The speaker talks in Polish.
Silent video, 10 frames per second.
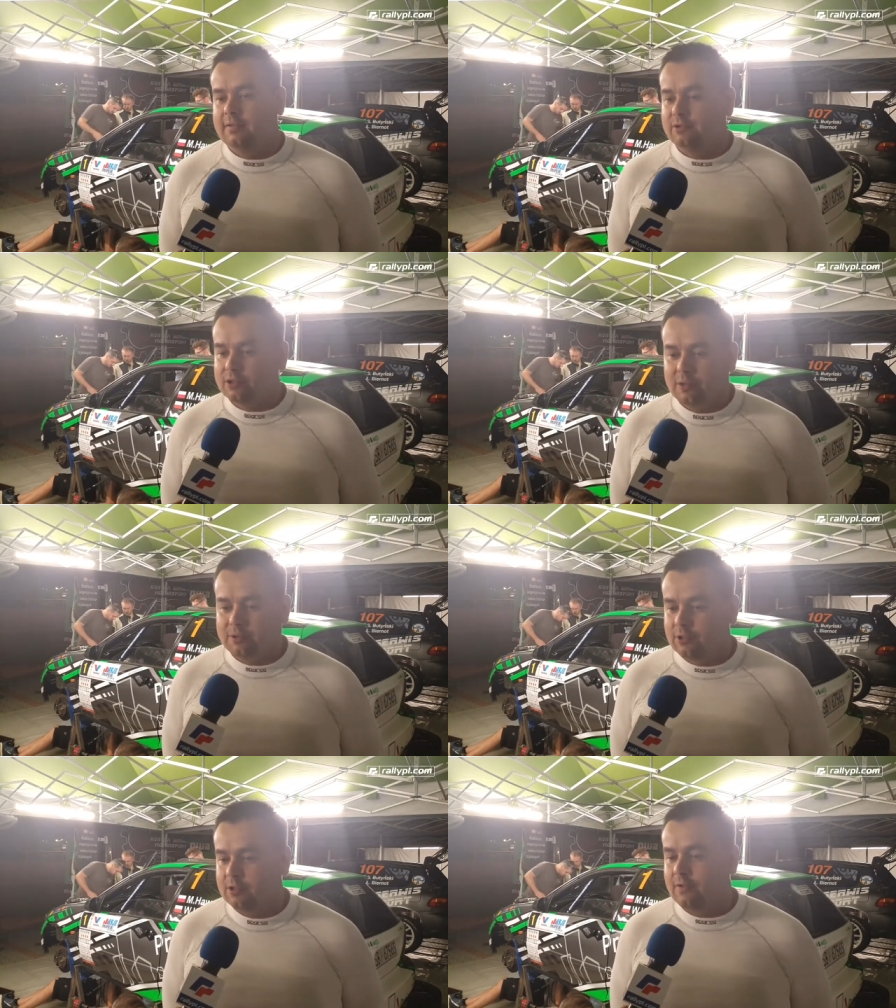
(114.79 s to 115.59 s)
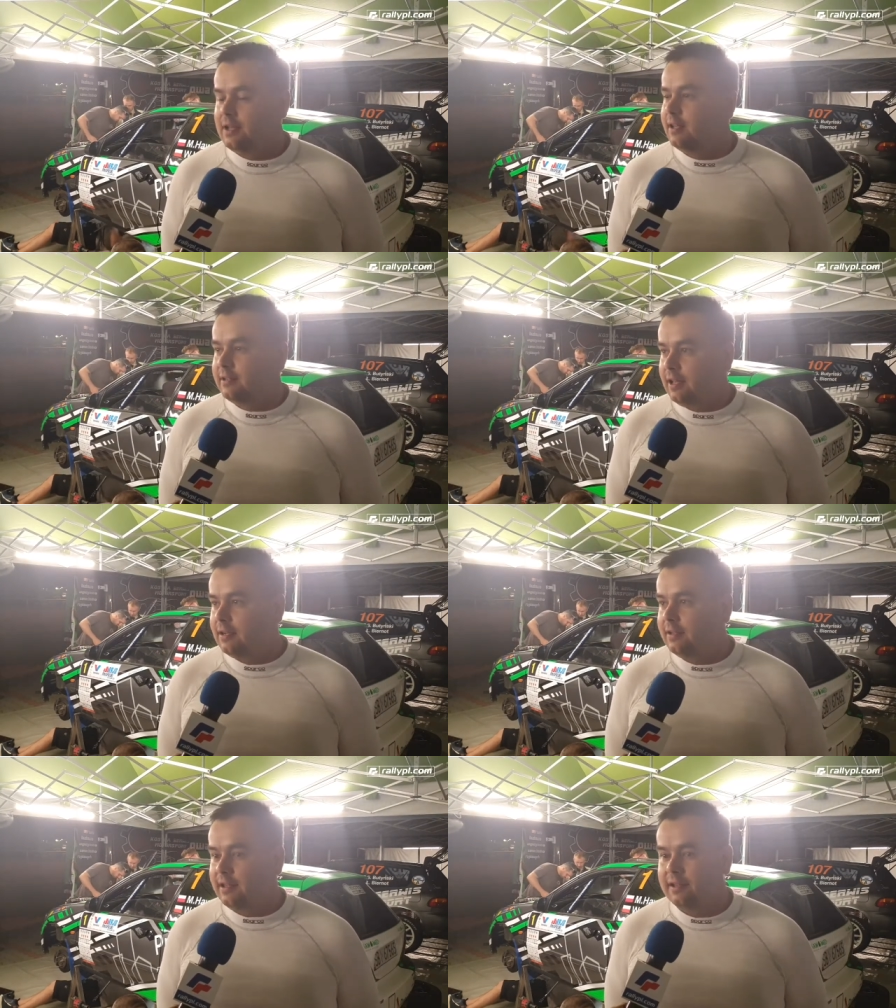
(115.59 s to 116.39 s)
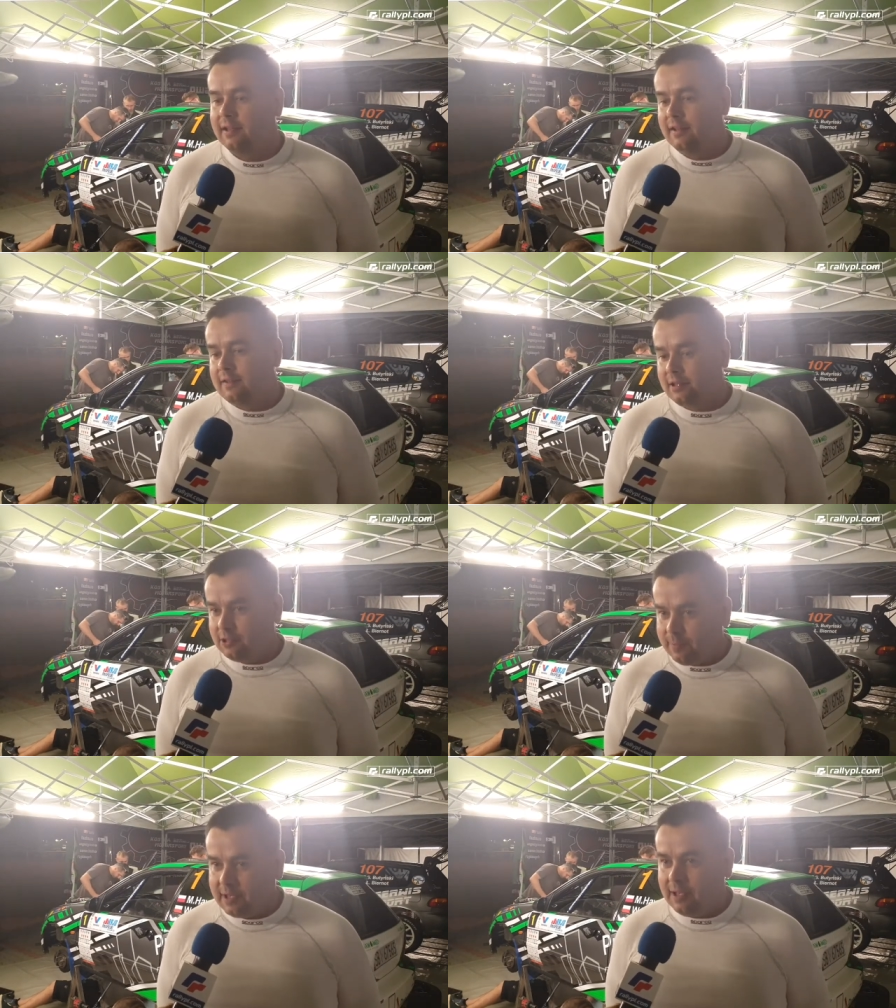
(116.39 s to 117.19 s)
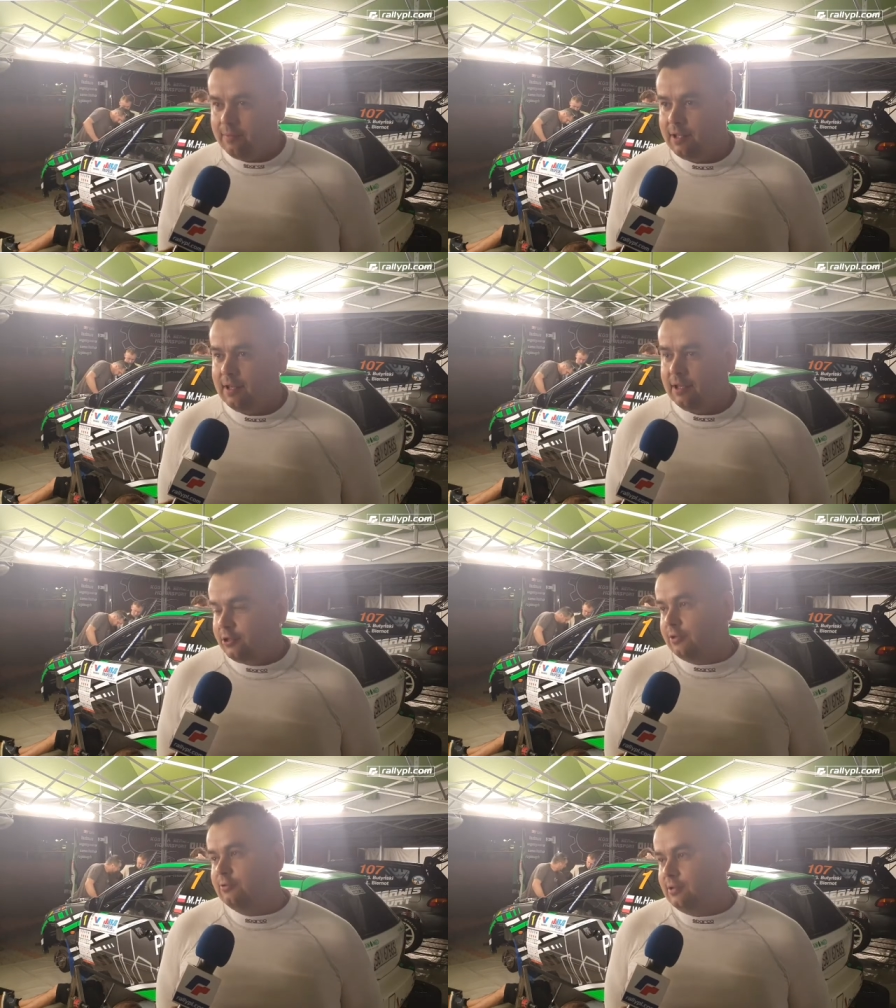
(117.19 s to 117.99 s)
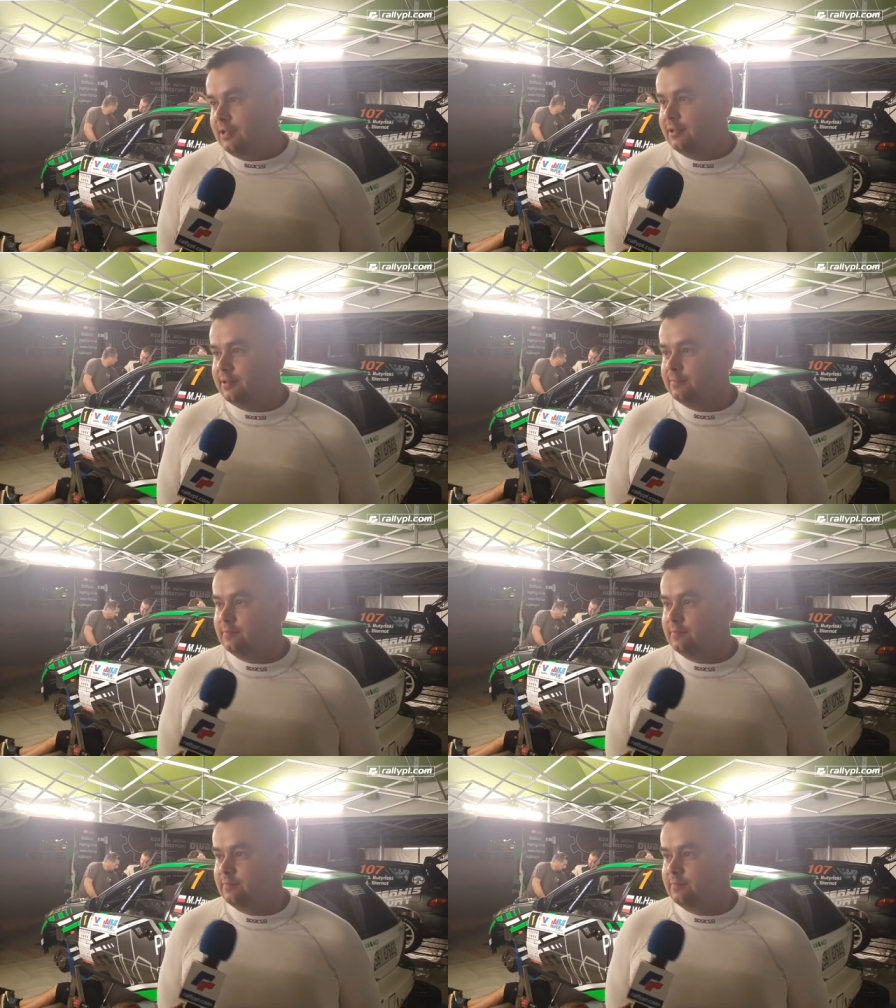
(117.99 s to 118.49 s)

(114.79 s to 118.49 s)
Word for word: Yy, wszystko przygotowane idealnie, także mega, mega szacun dla nich.